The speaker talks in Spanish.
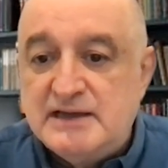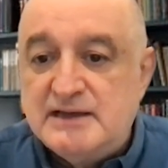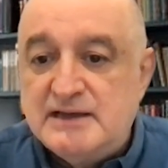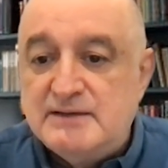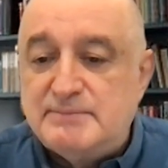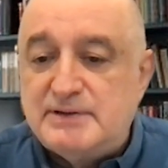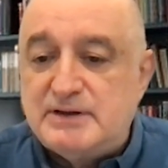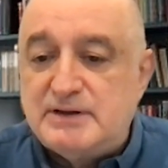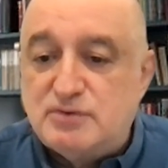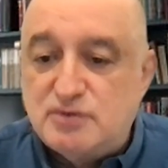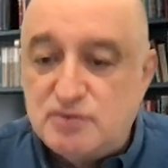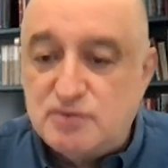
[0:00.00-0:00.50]

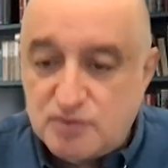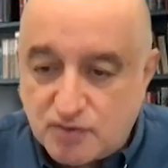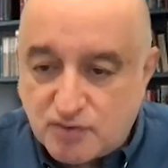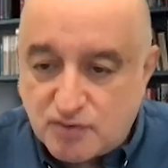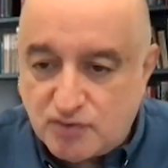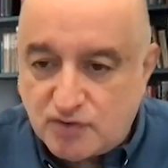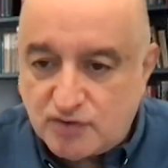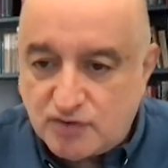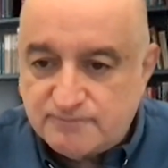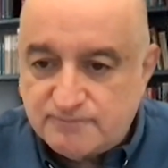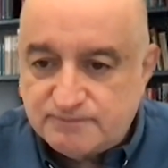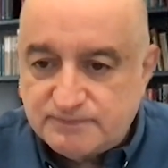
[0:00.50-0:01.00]
Pero
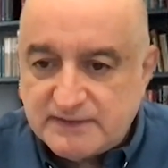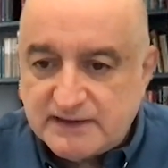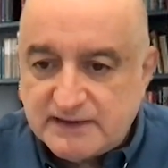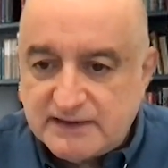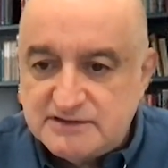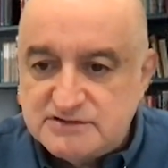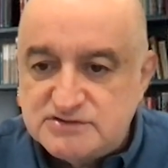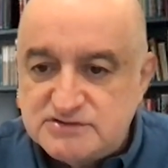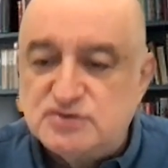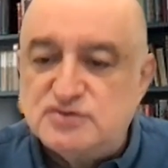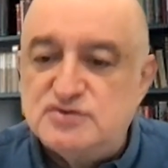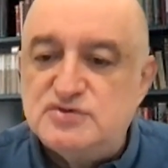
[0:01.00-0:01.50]
ojo,
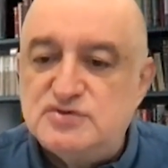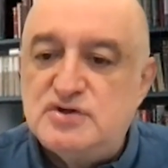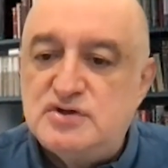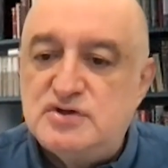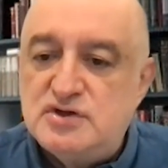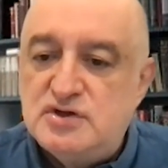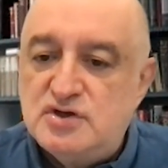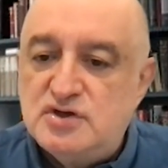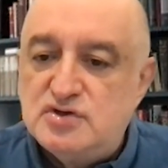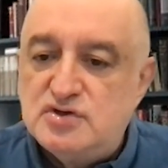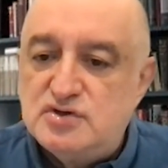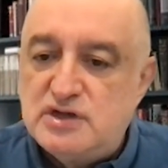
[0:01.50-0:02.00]
son
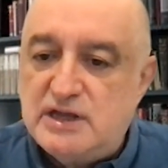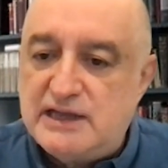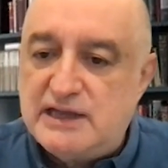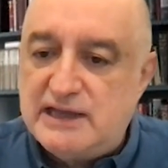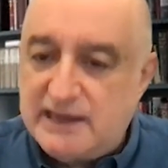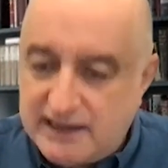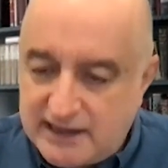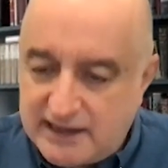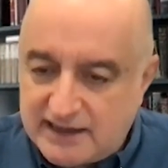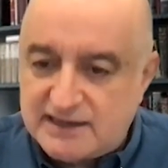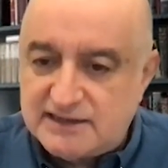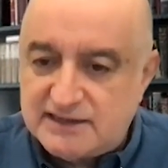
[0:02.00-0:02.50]

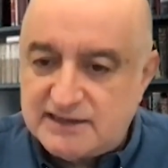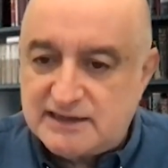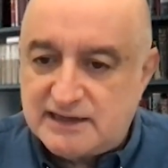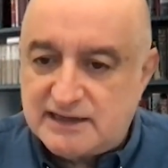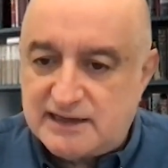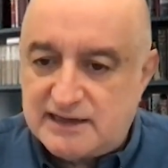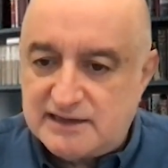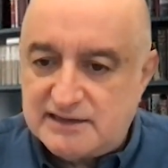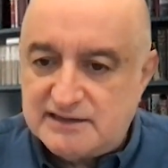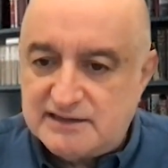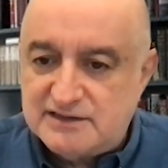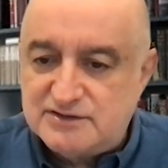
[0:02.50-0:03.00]
en
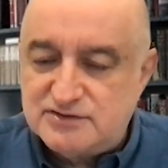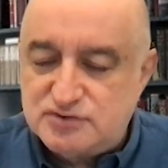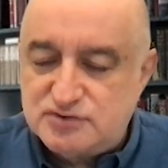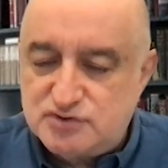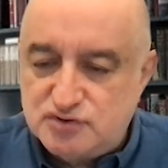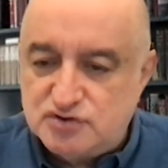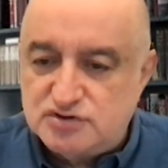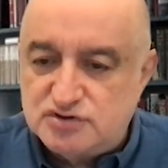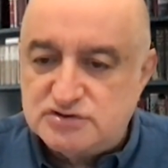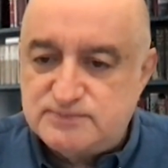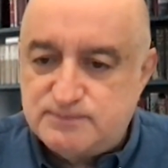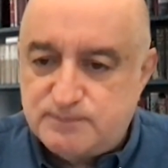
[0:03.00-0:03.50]
general
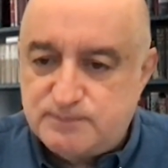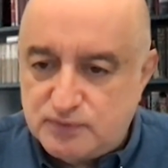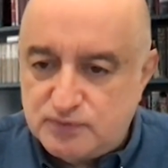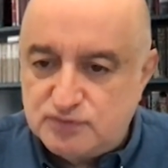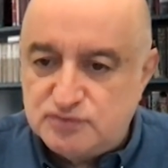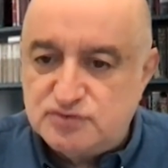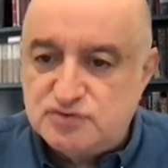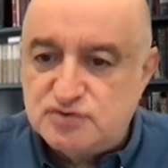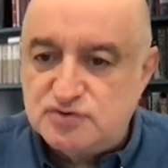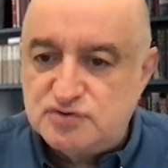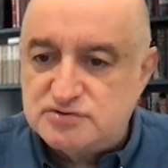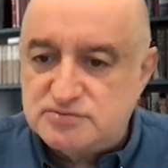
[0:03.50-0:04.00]
dos
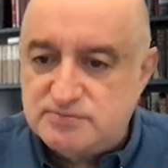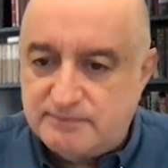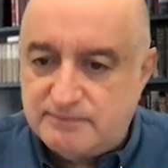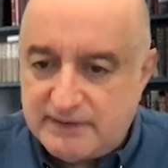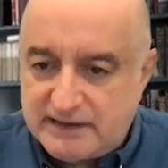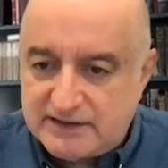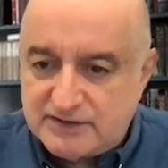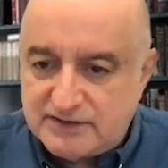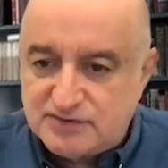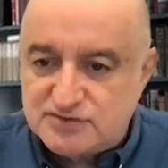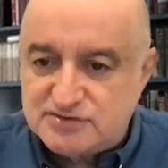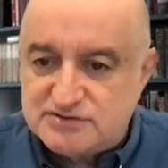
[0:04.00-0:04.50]
puntos
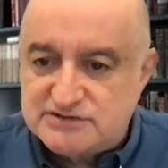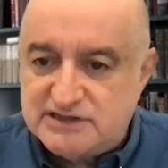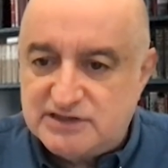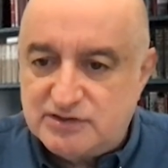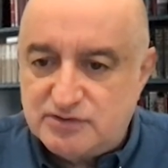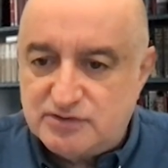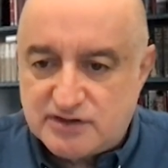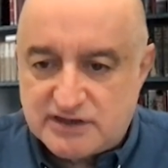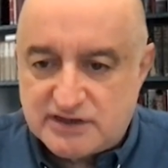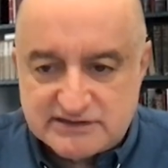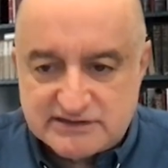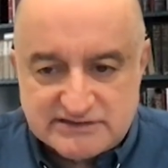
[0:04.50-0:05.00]
menos de
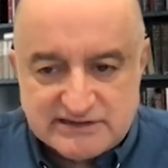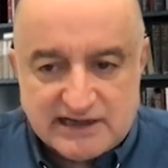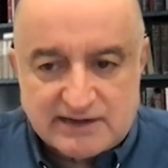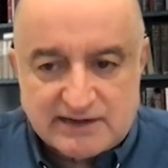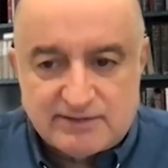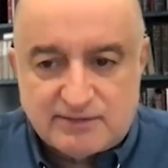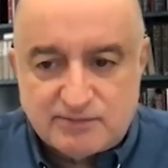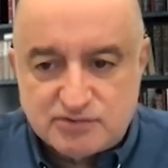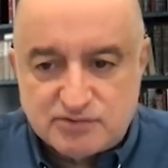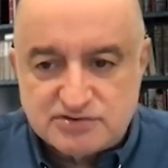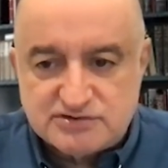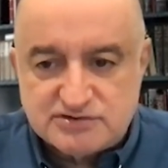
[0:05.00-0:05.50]
lo que
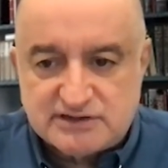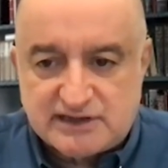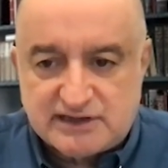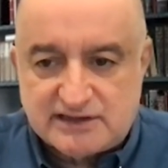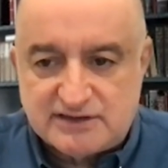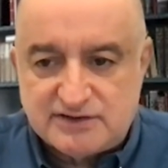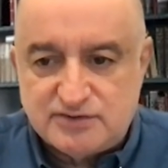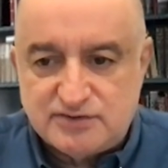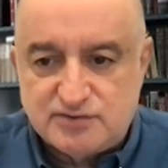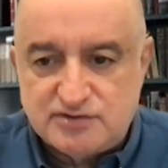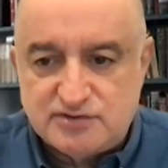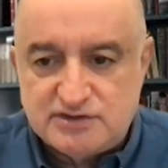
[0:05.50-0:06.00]
estaba
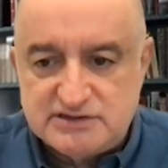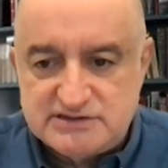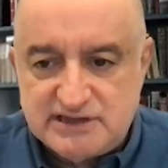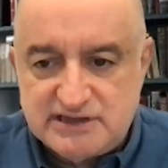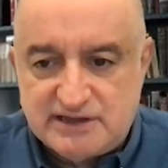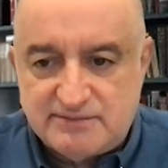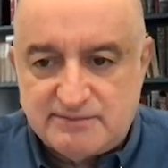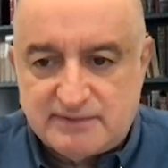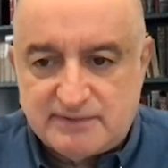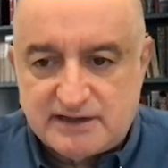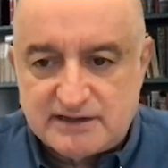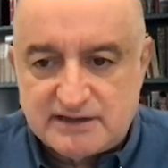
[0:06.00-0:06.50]
mostrando
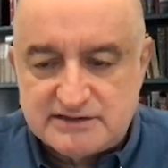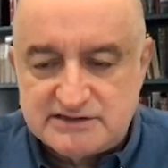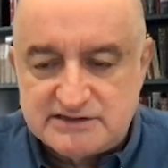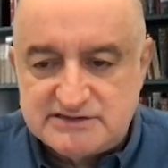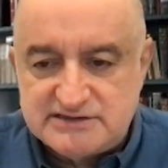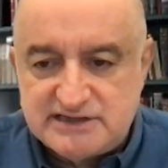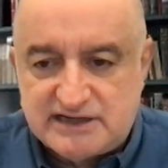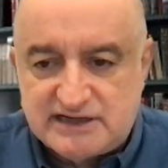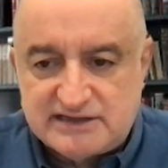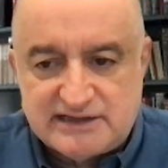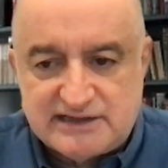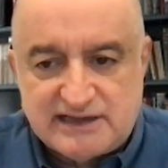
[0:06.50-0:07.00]
diciembre. Es
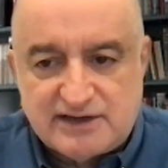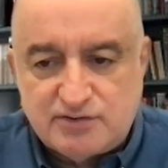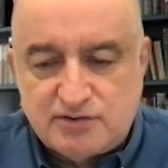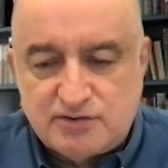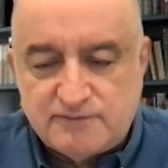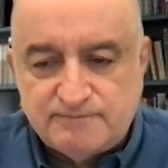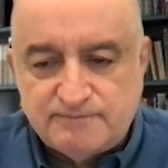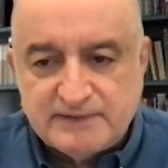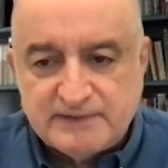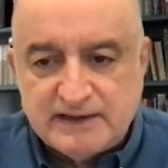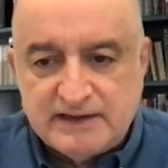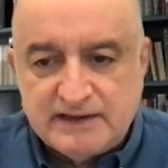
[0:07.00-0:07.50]
decir,
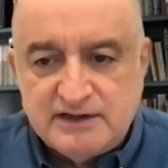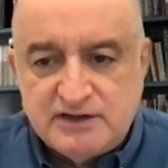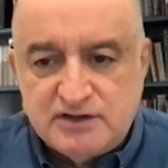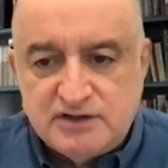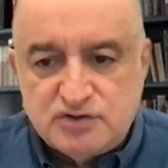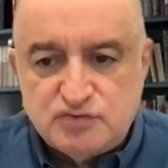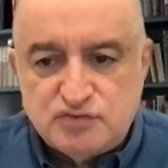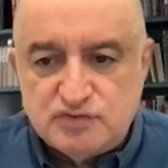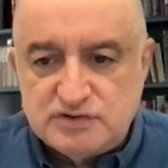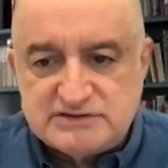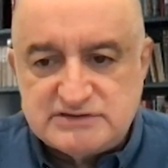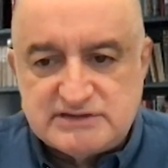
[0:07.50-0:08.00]
enero
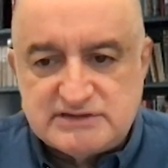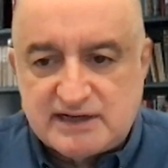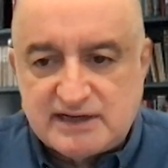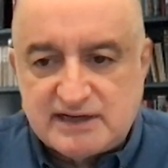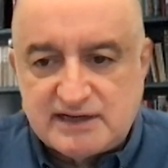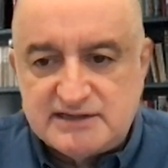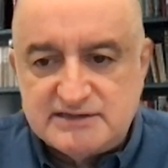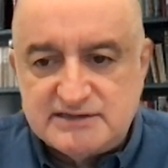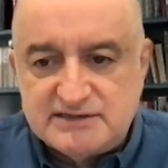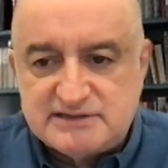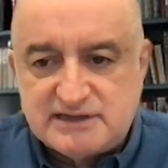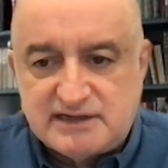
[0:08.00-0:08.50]
no está
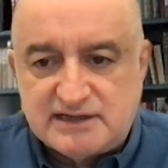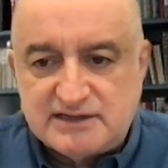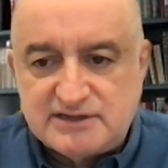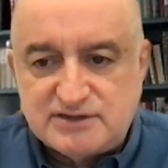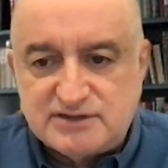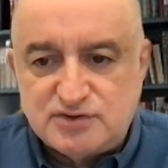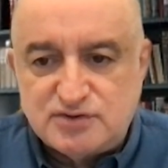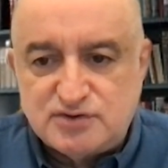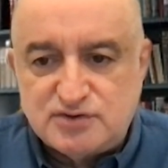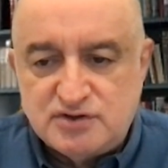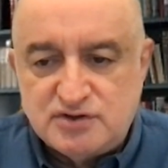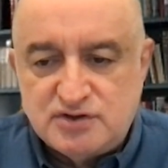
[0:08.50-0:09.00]

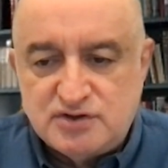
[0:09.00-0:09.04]
registrando